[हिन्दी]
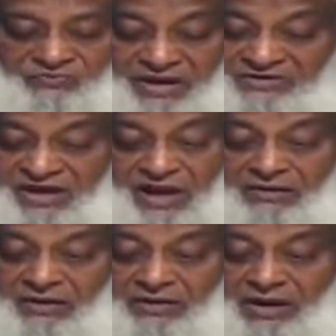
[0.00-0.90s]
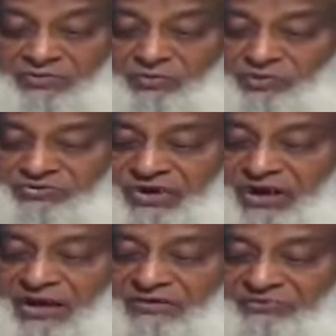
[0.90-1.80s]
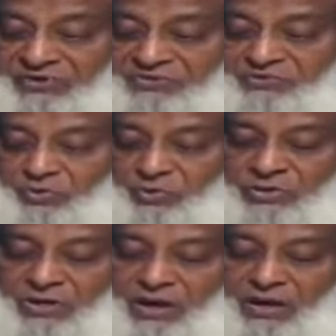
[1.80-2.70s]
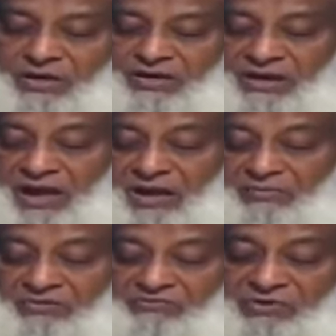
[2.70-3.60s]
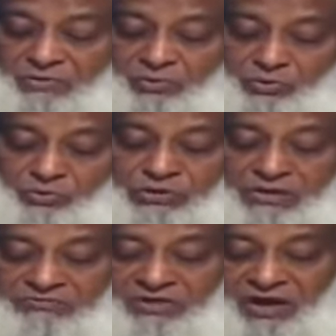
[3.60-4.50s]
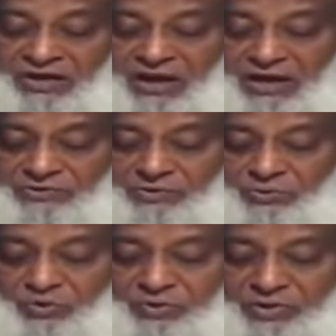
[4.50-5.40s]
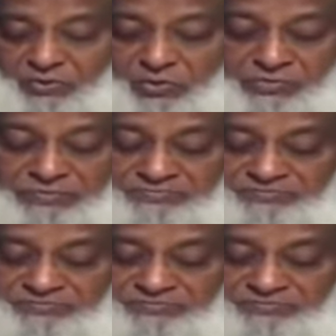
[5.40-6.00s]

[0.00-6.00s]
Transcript: फैज़ा कदैतुमुस्सलात फस्कुरुल्लाह क़ियामम व क़ुऊदम व अला जुनूबिकुम